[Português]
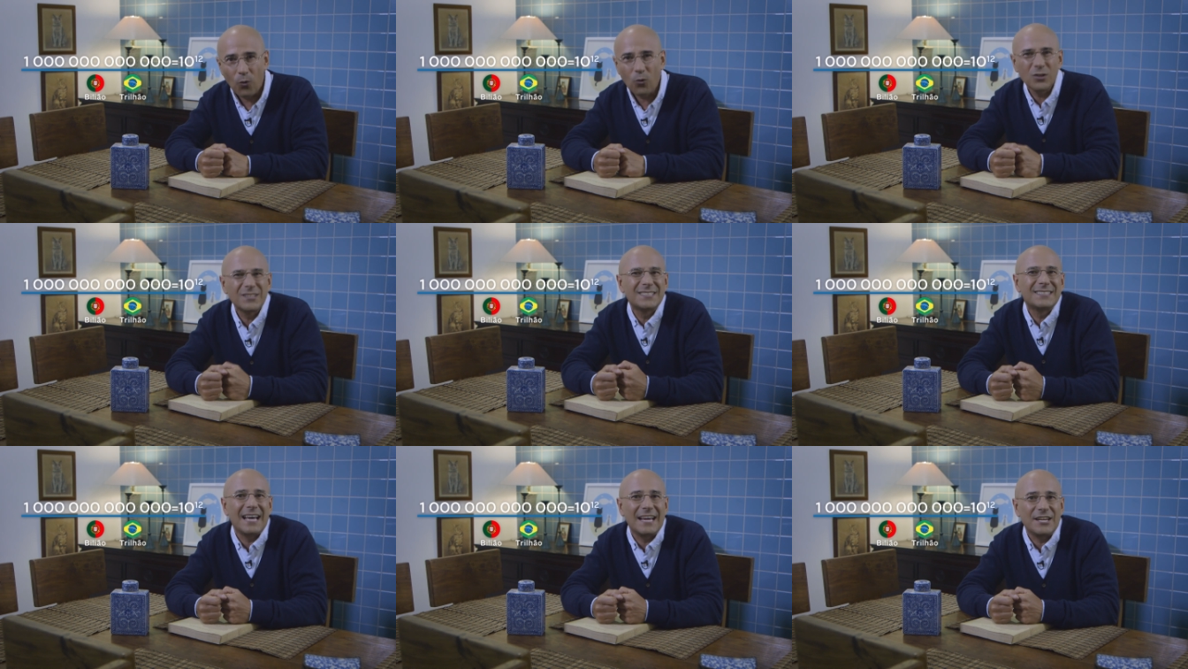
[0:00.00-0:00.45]

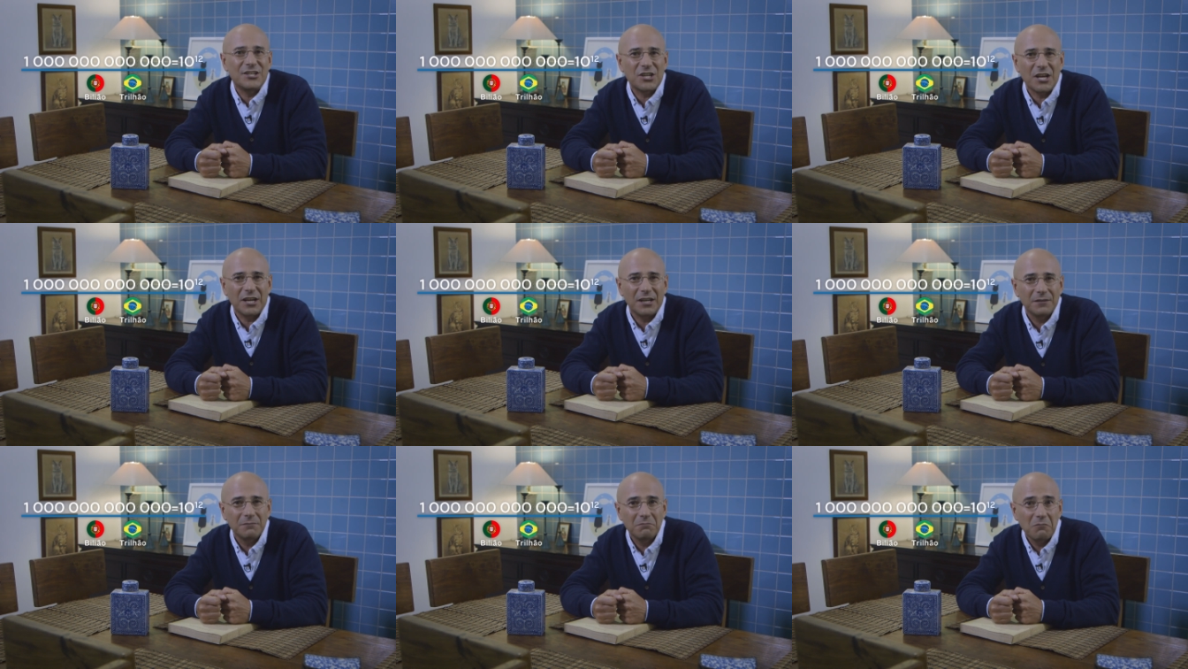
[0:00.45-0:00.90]
ou
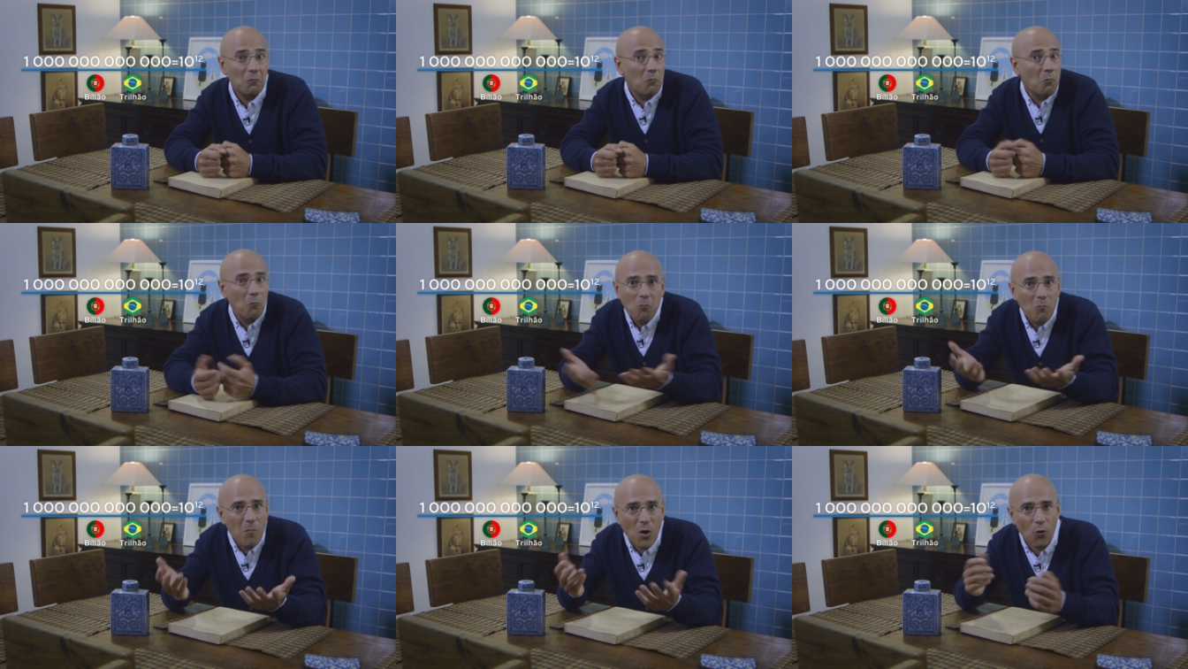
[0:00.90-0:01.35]
seja,
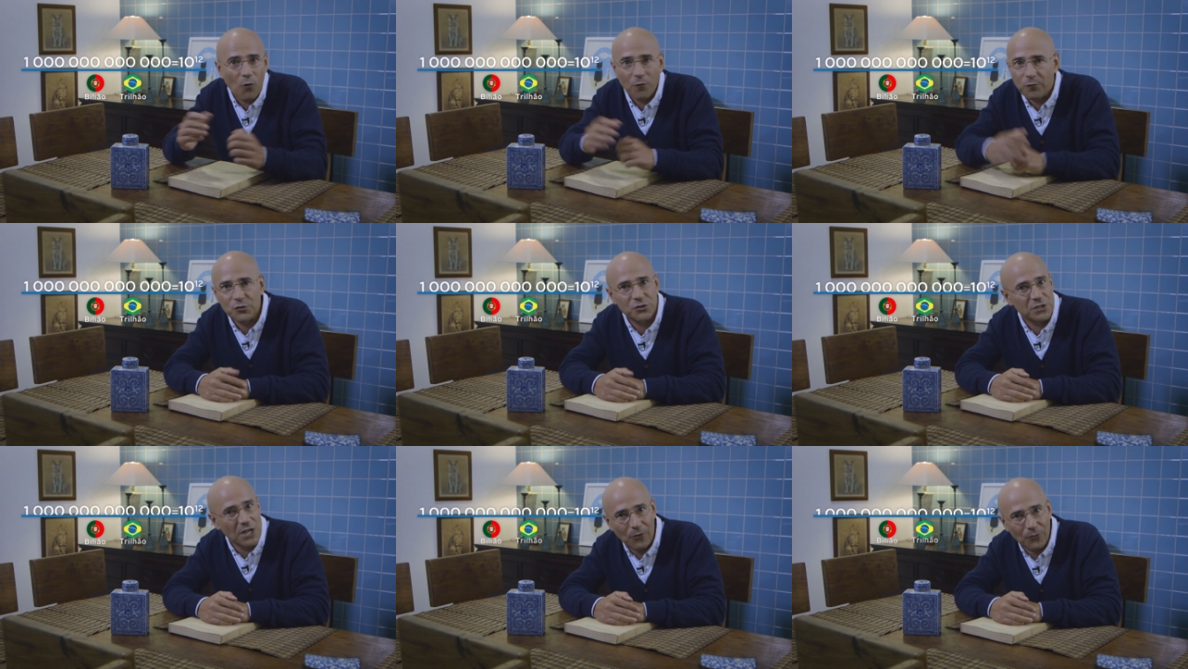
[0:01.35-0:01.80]
uma
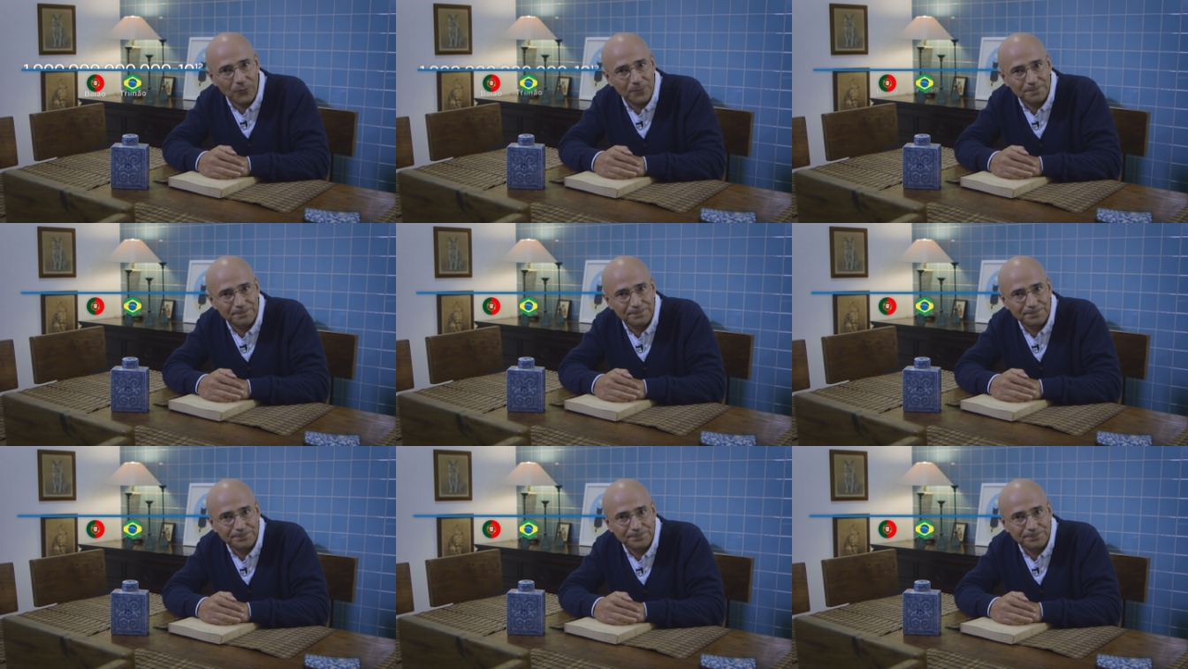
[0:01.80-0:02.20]
confusão.